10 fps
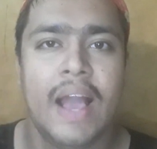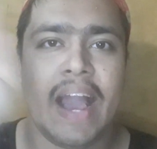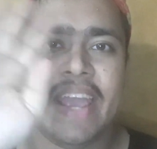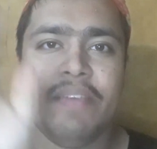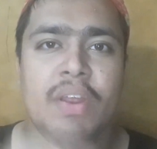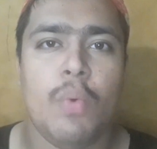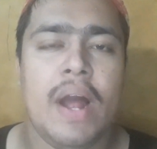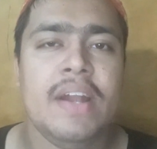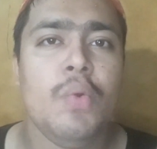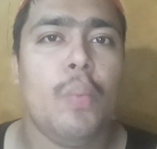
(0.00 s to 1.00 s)
ஹாய் எவ்ரி
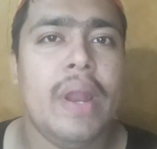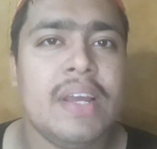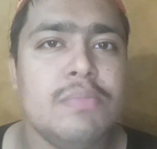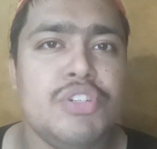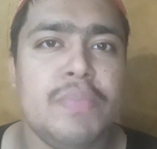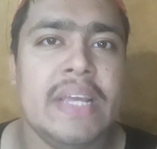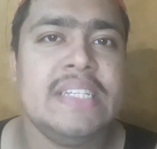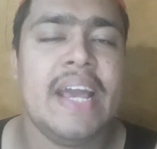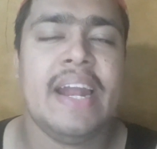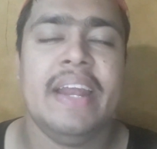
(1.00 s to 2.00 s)
ஒன் வெல்கம் டு மை
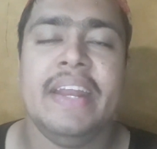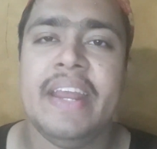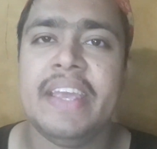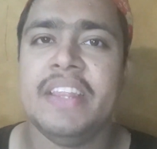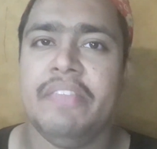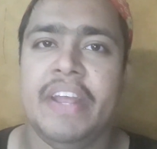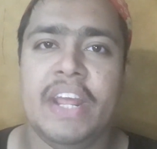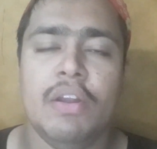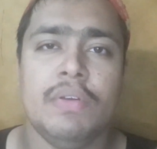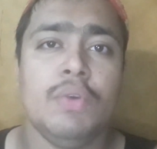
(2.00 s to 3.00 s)
சேனல் இன்றைக்கி இந்த
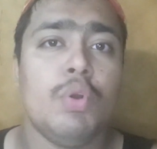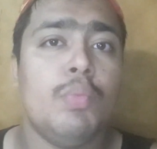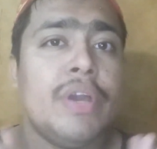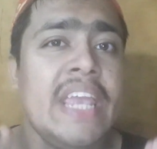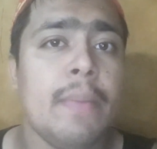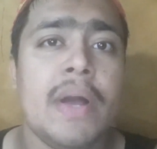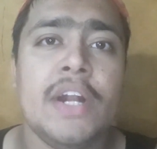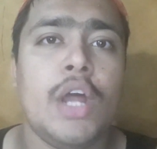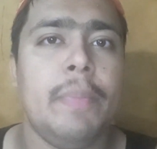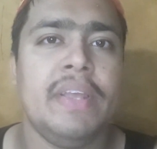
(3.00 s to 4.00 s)
வீடியோவில் வந்து ஒரு முக்கியமான
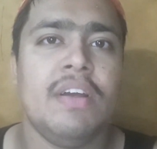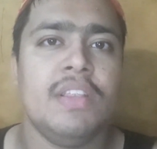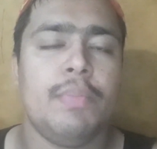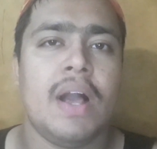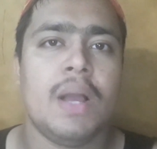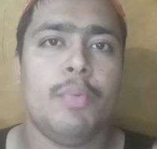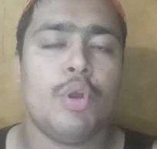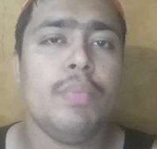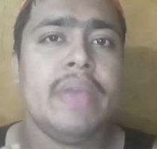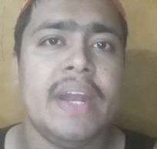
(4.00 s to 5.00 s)
டாபிக் தான் வந்து பார்க்க
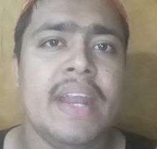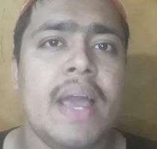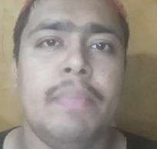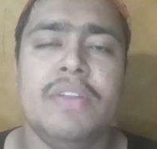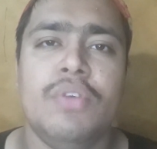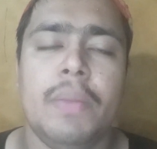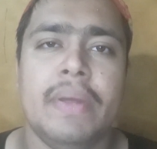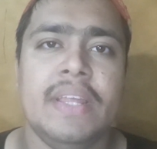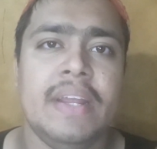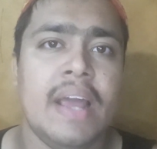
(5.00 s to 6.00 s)
போகிறோம் என்ன அப்படின்னு சொல்லி
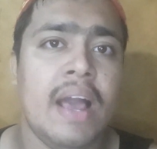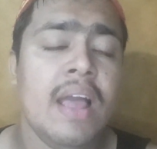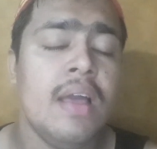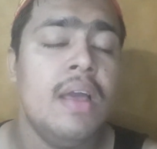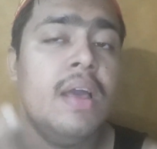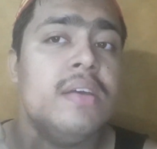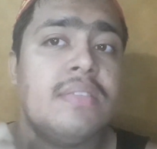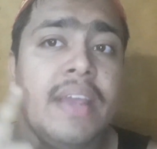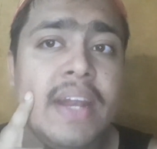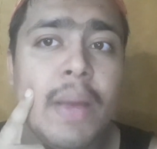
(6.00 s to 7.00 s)
பார்த்தீங்கன்னா
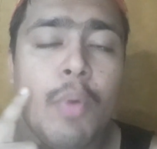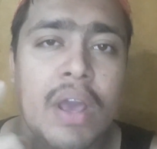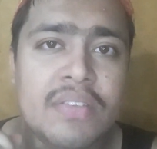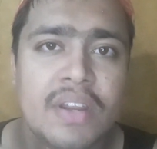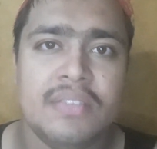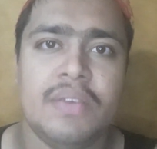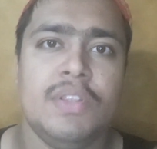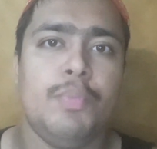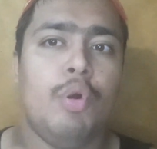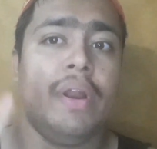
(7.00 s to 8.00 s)
ஸ்கின்ல மாய்ஸ்சரைசர்
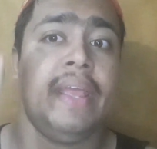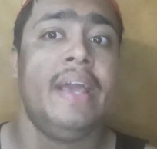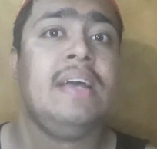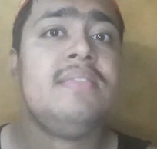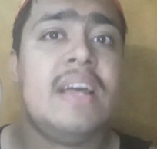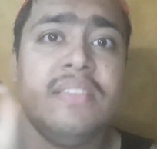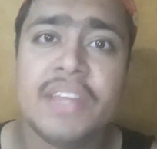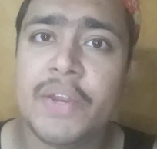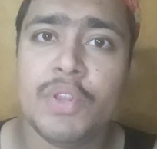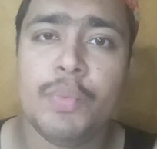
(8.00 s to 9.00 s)
வந்து போடுறீங்க
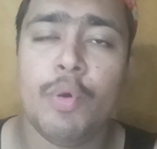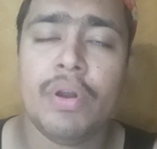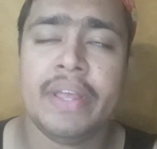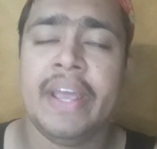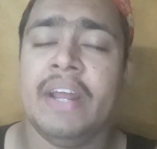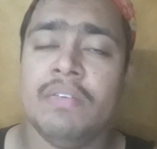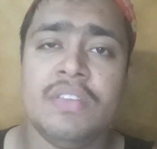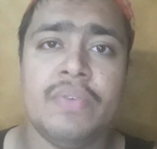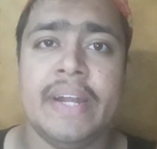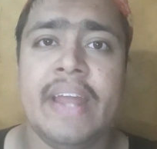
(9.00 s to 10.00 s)
சன்ஸ்க்ரீன் வந்து போடுறீங்க எனக்கு
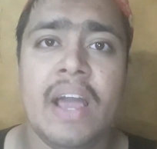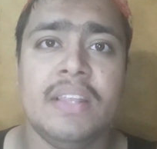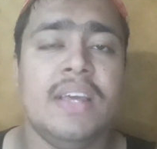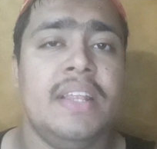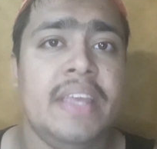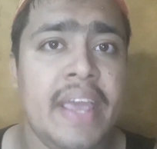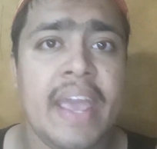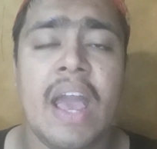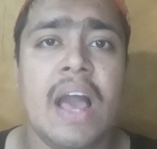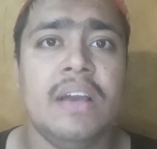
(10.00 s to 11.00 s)
வந்து ஸ்வெட் ஆகுது அது
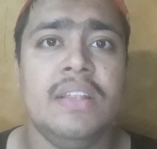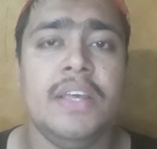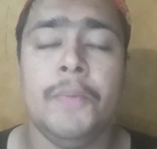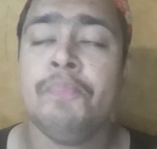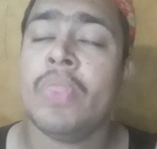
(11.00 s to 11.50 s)
ஏன் ஆகுது